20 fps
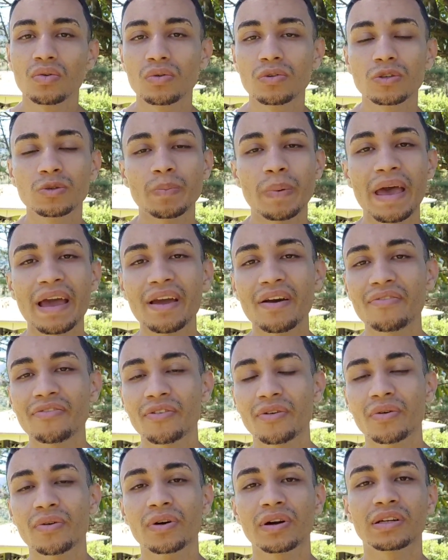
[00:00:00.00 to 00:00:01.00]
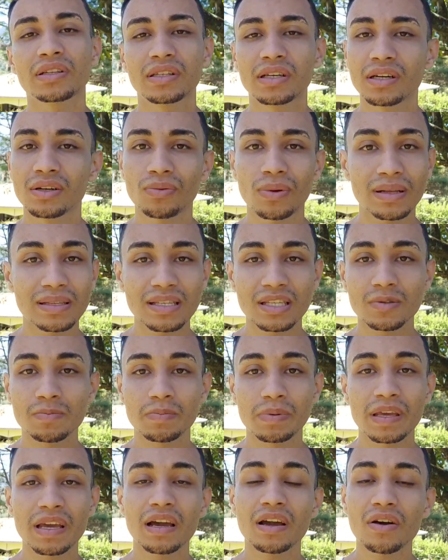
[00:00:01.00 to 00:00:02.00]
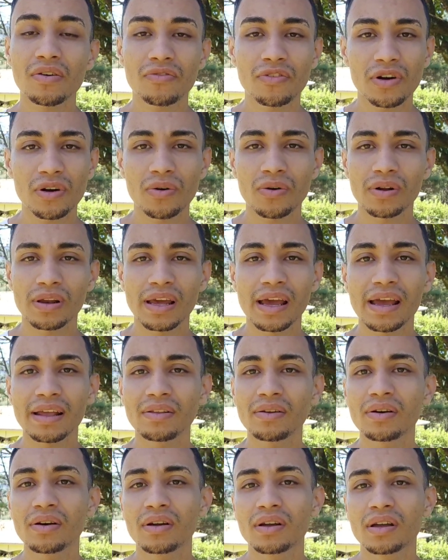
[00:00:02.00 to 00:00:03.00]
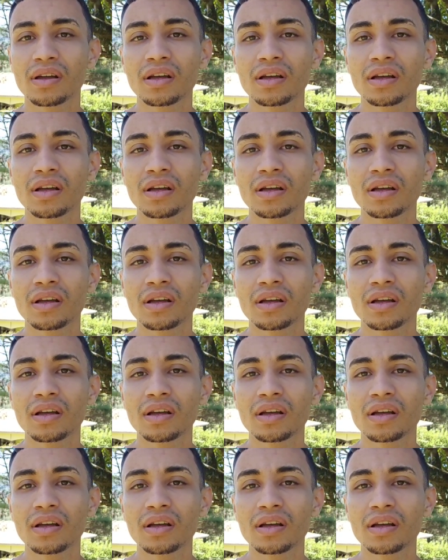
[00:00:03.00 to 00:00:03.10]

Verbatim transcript: os pés que eu for cortando, as espigas que eu for colhendo,